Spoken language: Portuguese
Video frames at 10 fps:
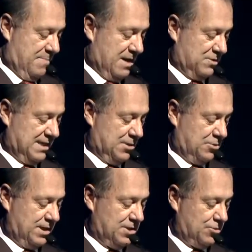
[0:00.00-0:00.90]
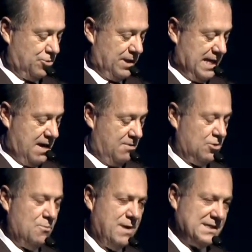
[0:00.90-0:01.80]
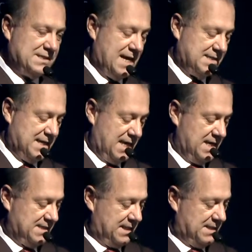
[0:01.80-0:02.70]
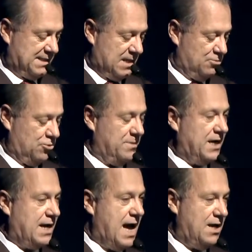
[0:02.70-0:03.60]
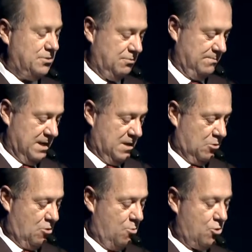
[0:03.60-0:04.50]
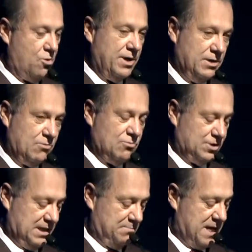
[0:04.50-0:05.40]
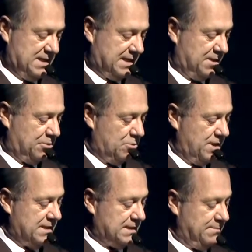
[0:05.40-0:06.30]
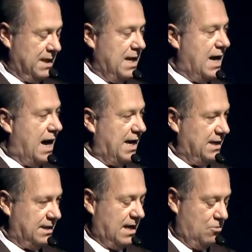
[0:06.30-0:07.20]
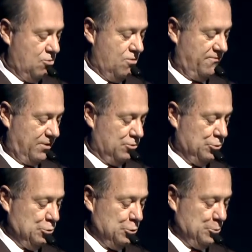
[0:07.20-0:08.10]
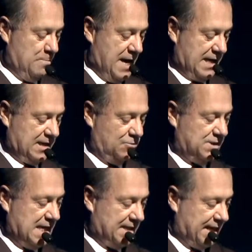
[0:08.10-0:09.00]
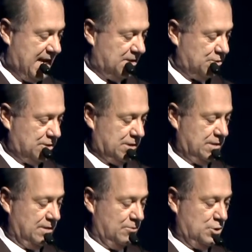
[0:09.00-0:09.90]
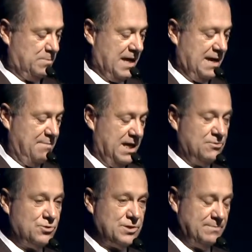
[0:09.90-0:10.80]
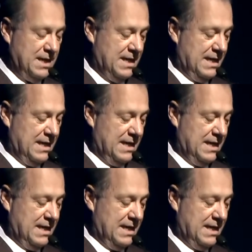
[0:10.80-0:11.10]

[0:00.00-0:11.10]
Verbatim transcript: Para o setor editorial, não bastasse a restrição do mercado, como ocorreu com os demais setores, ainda houve o duro baque dos atrasos nos pagamentos,